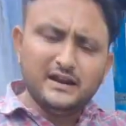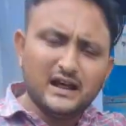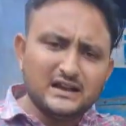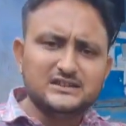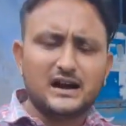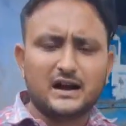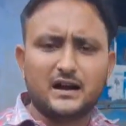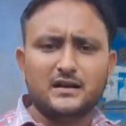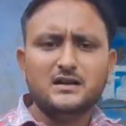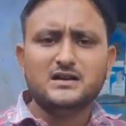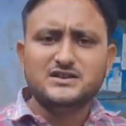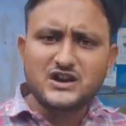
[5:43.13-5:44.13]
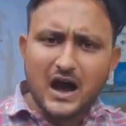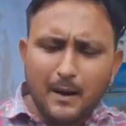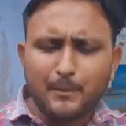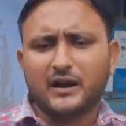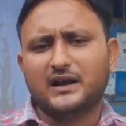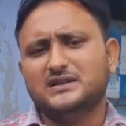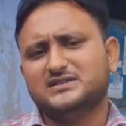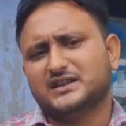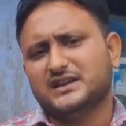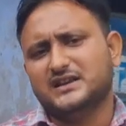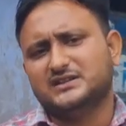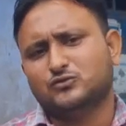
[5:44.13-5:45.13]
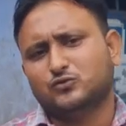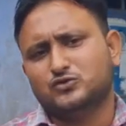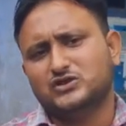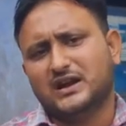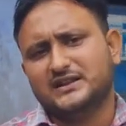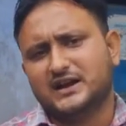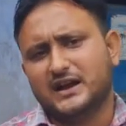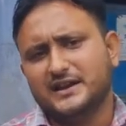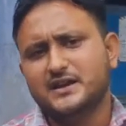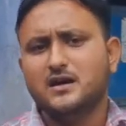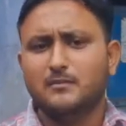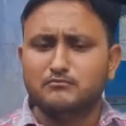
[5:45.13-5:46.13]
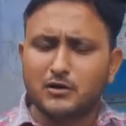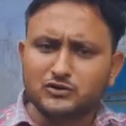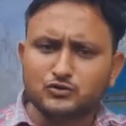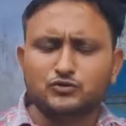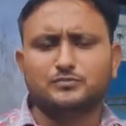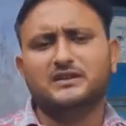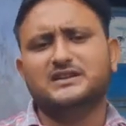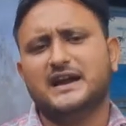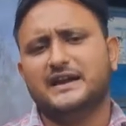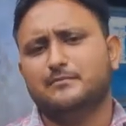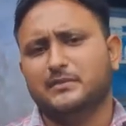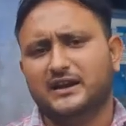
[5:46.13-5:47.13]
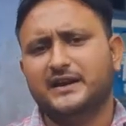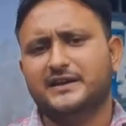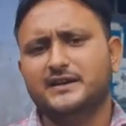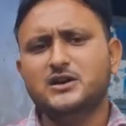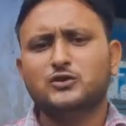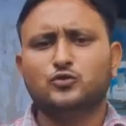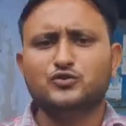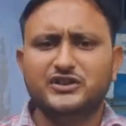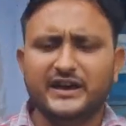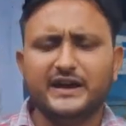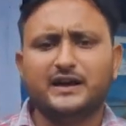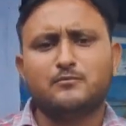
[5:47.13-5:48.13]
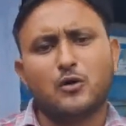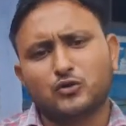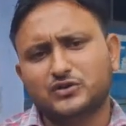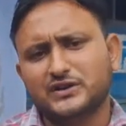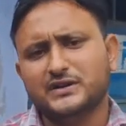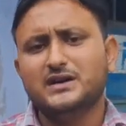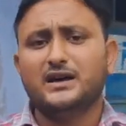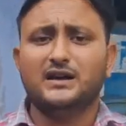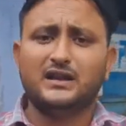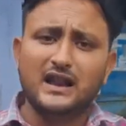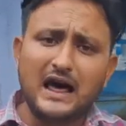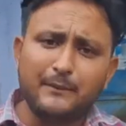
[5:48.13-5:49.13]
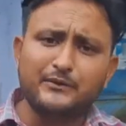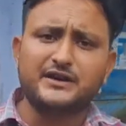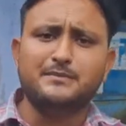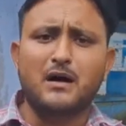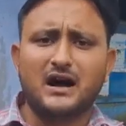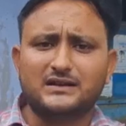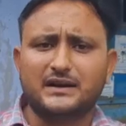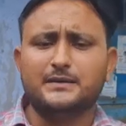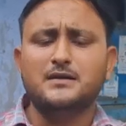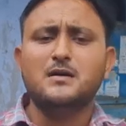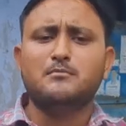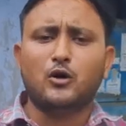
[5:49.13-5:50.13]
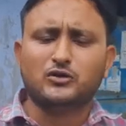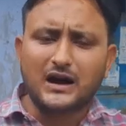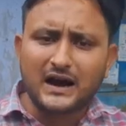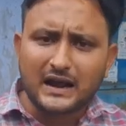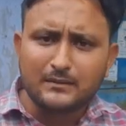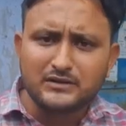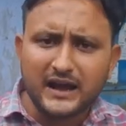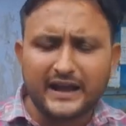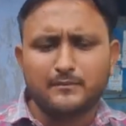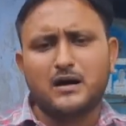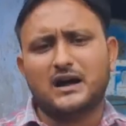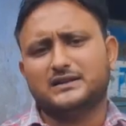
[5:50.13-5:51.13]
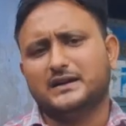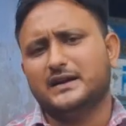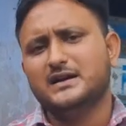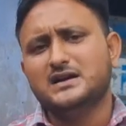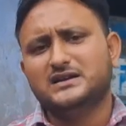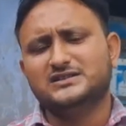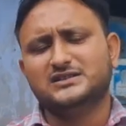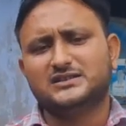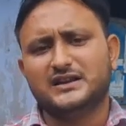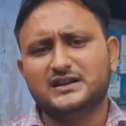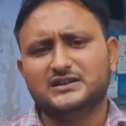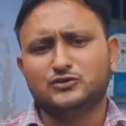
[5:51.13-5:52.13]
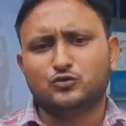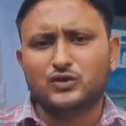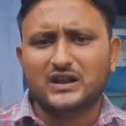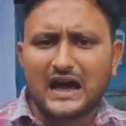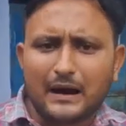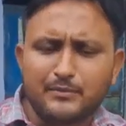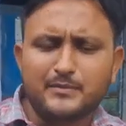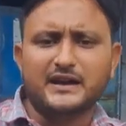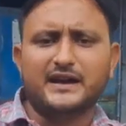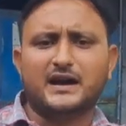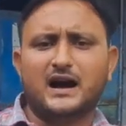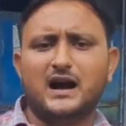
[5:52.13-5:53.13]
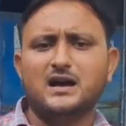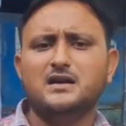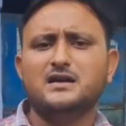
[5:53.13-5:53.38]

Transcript: ना जाकर यहाँ पर अगर इस तरीके से उनको जिलाधिकारी मौजूद मिल जाए मिल गई तो ये एक बहुत ही लाभ की बात बात है बहुत आरामदायक बात है कि जिस तरीके से इनको लाभ मिलेगा